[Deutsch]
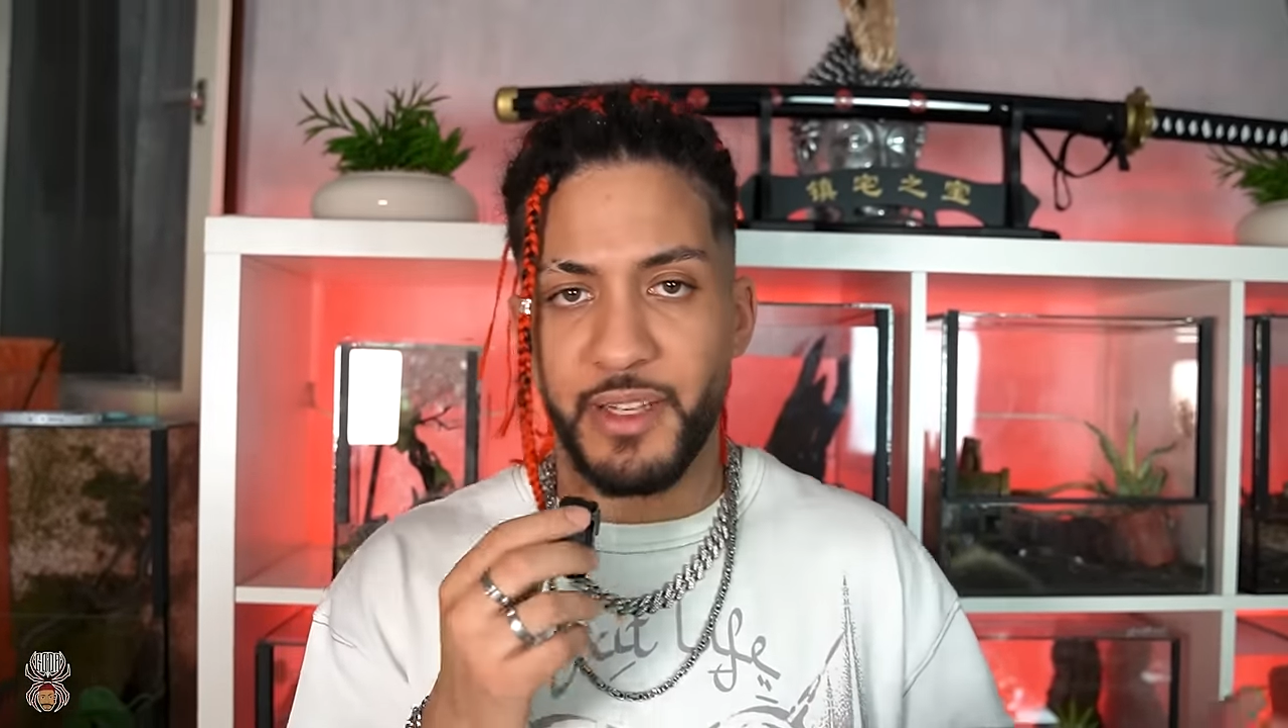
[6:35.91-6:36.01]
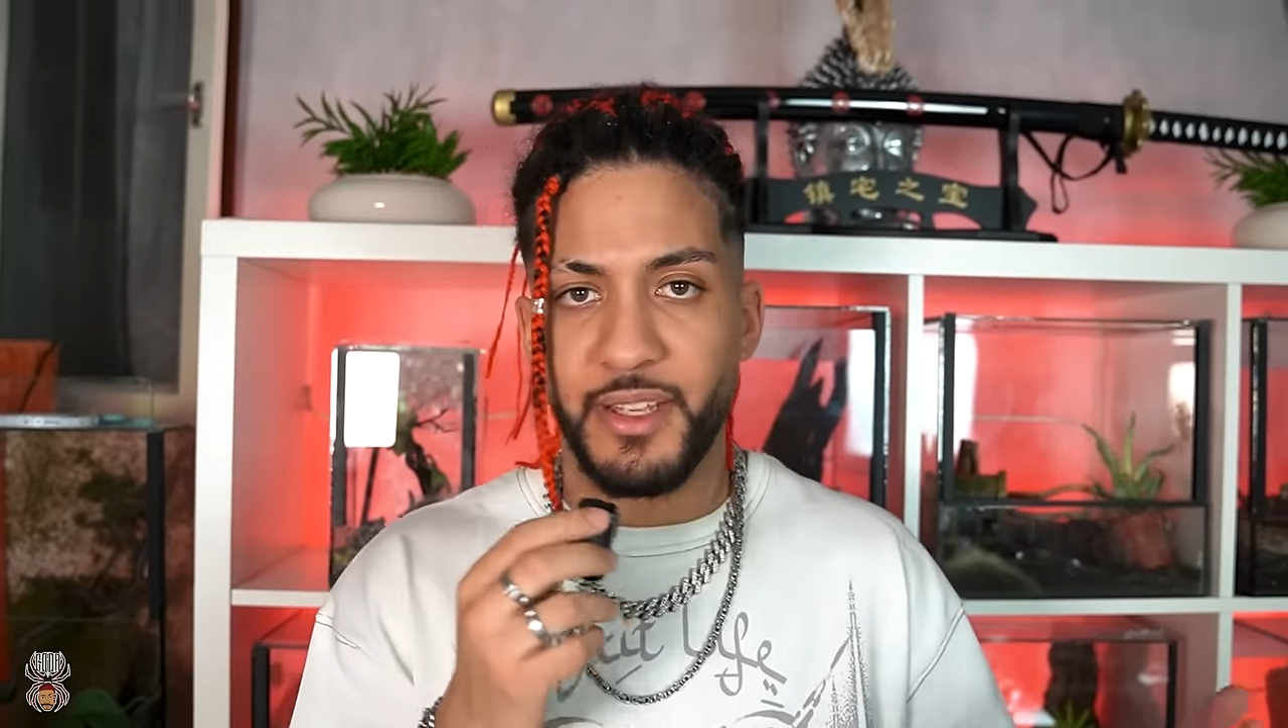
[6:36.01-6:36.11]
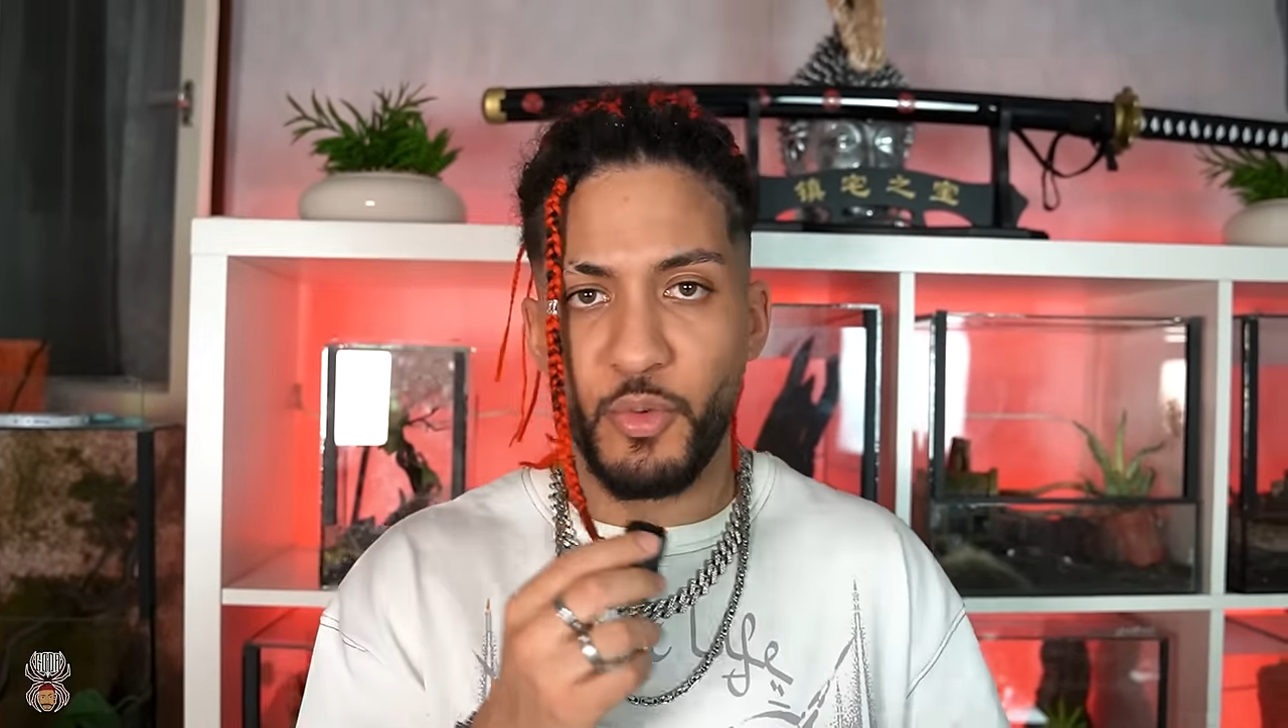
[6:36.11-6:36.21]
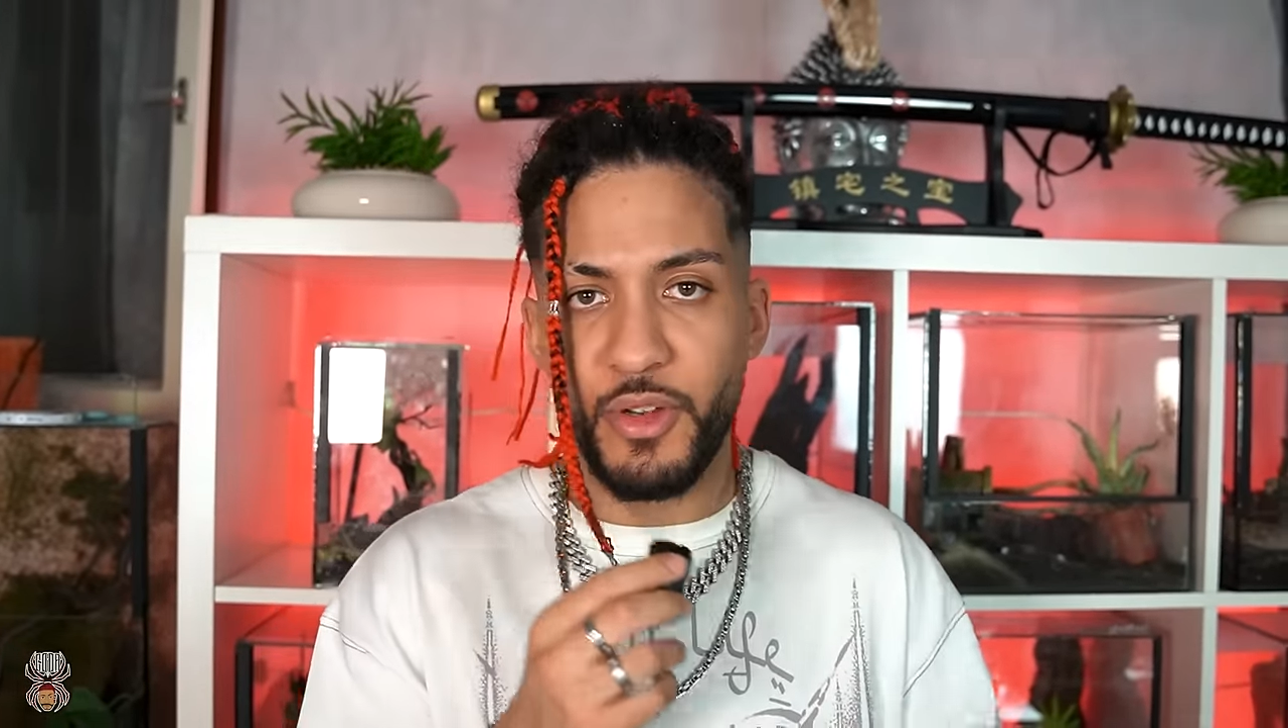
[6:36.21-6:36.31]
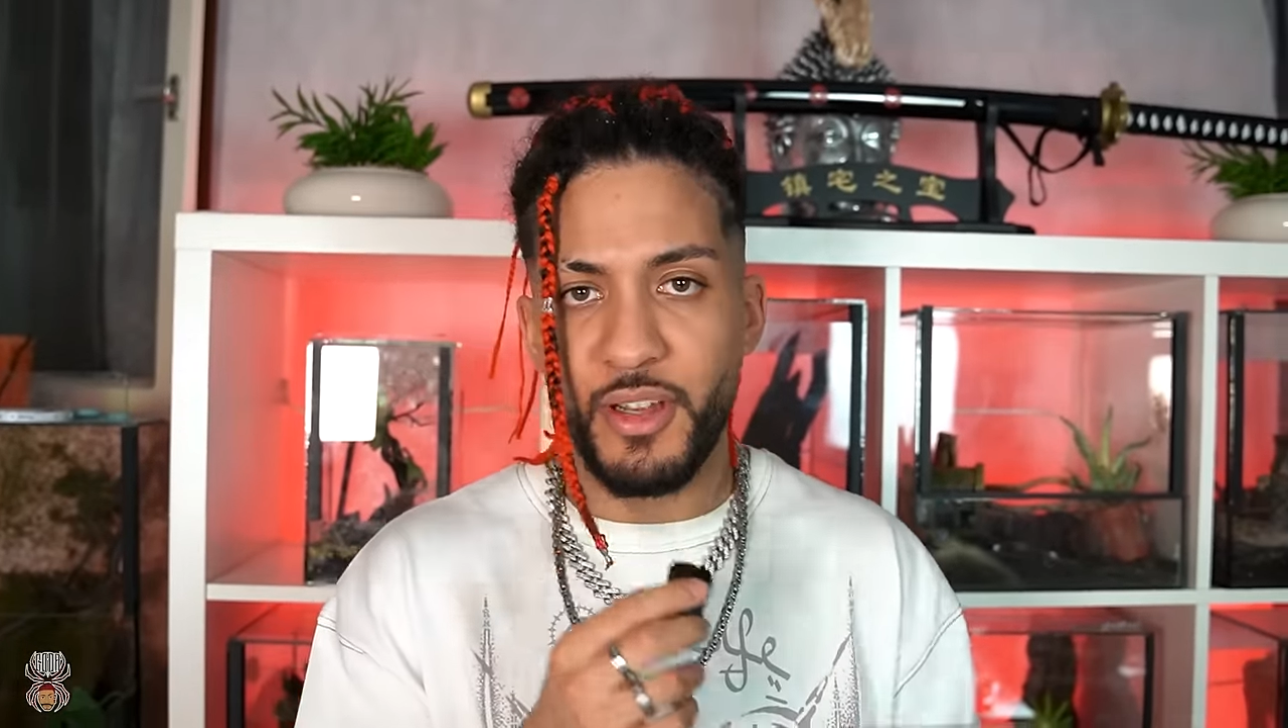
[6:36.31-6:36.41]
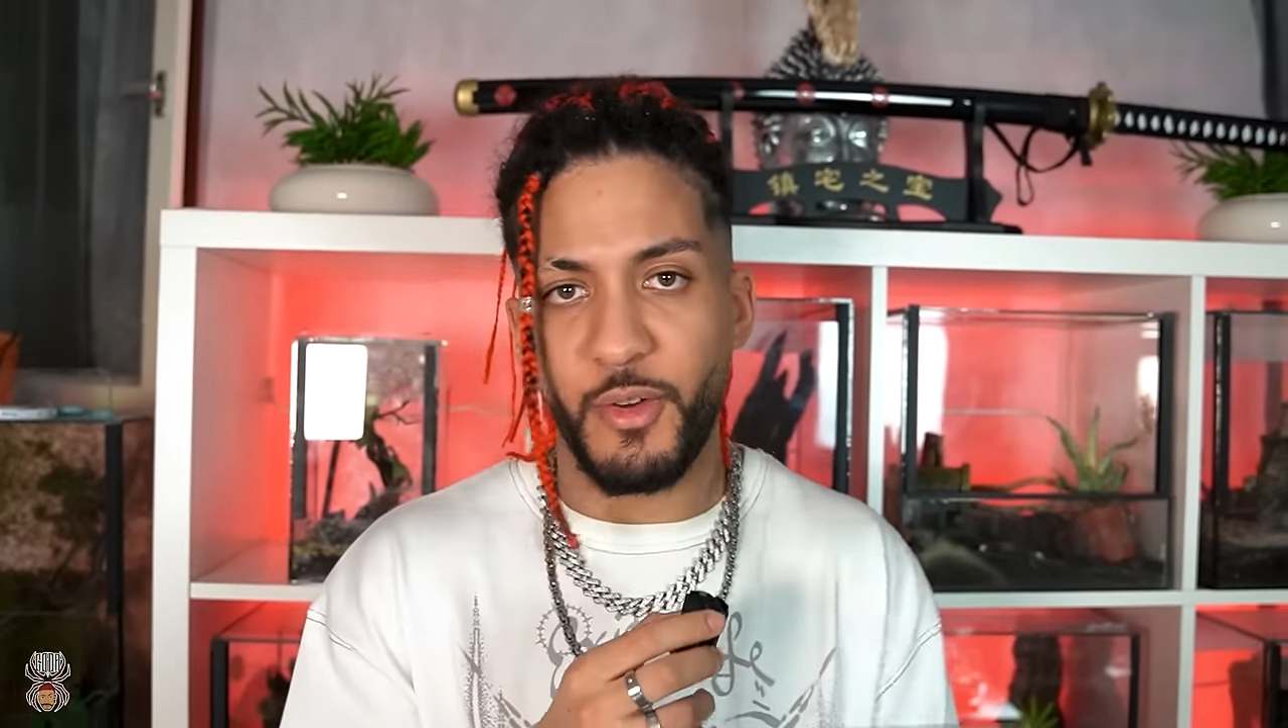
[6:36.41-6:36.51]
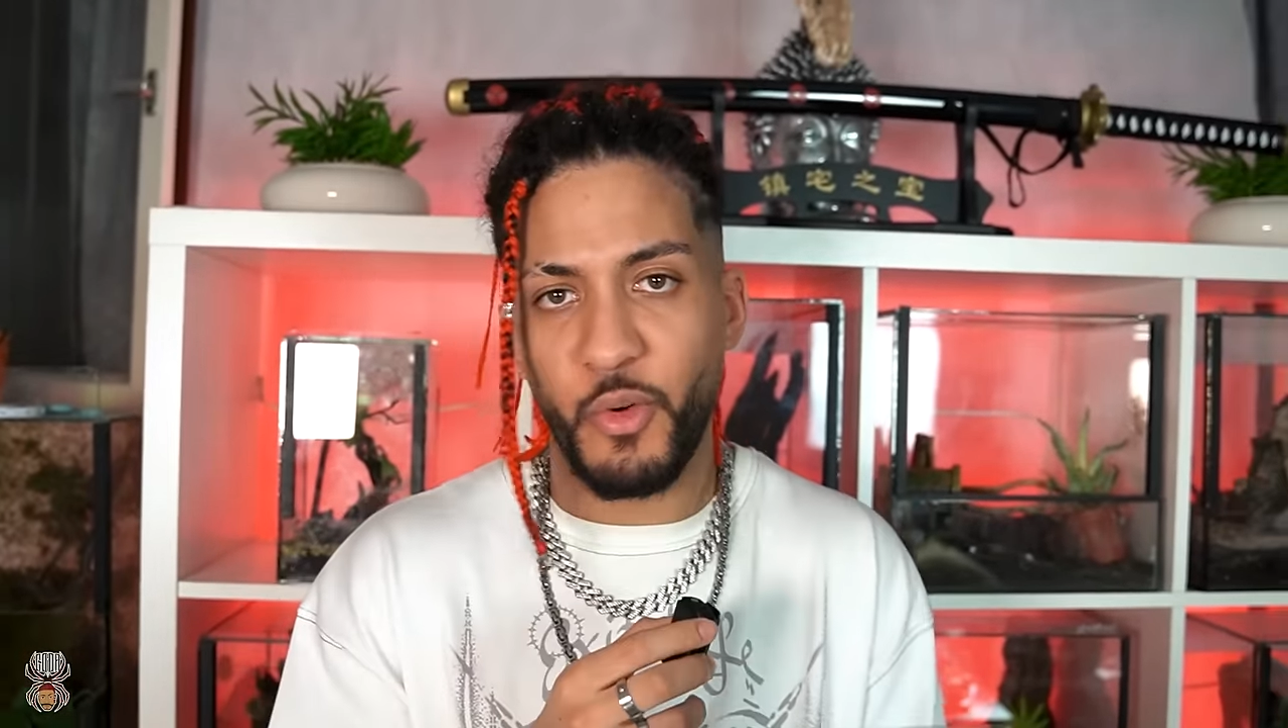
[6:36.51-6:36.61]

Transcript: keinen Hunger